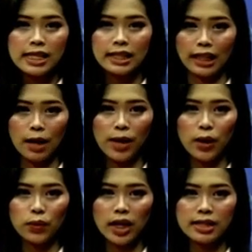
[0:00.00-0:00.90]
setelah
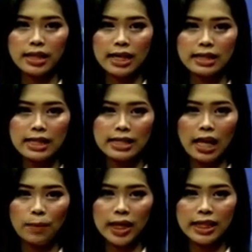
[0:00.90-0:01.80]
melakukan seleksi
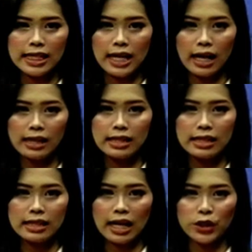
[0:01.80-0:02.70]
selama tiga hari di
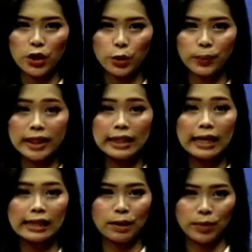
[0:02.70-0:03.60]
Stadion
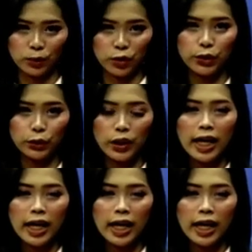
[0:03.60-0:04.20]
Manakara Mamuju.